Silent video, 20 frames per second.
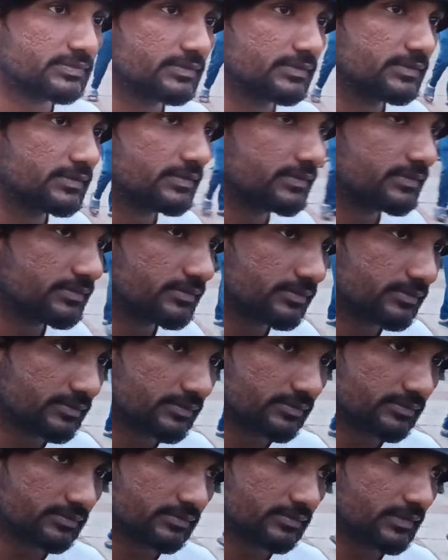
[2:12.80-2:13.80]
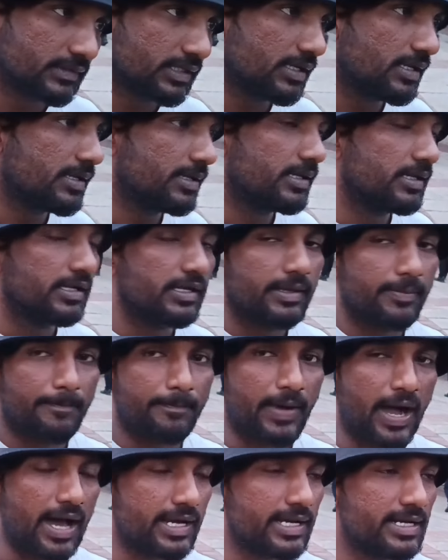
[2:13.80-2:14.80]
పాన్ ఇండియా స్టార్ అయిపోతాడు
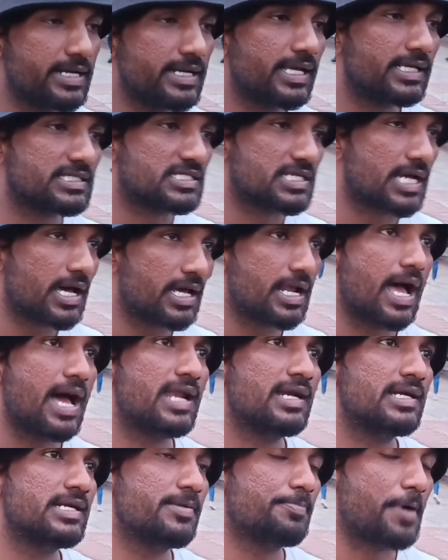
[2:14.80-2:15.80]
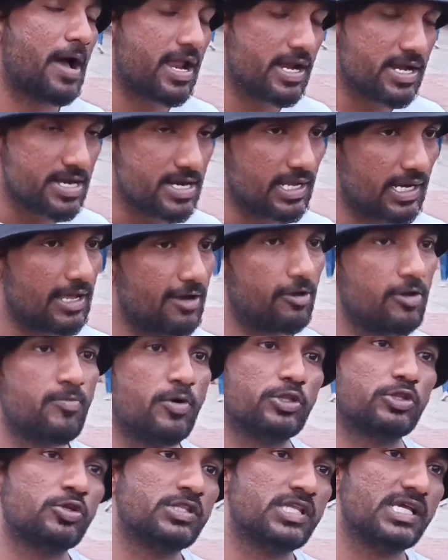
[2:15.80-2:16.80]
పాన్ ఇండియా స్టార్ ఆల్రెడీ పాన్ ఇండియా లెవెల్
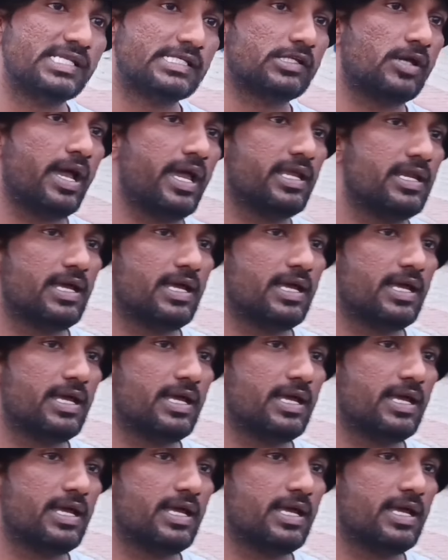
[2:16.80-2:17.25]
మొత్తం తెలుసు